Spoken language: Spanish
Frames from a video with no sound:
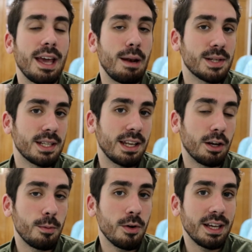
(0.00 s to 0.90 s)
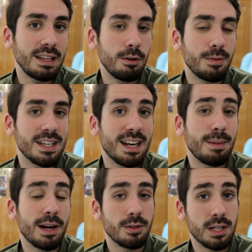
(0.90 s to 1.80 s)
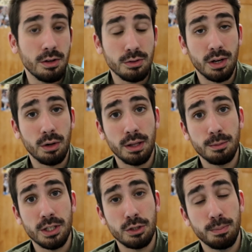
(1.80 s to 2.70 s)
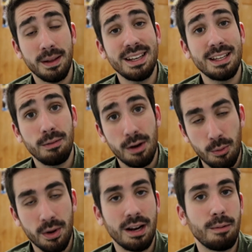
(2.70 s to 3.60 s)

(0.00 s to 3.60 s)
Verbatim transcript: el Barça tiene como objetivo fichar a Marcos Alonso. Recordemos que su padre llegó a jugar en el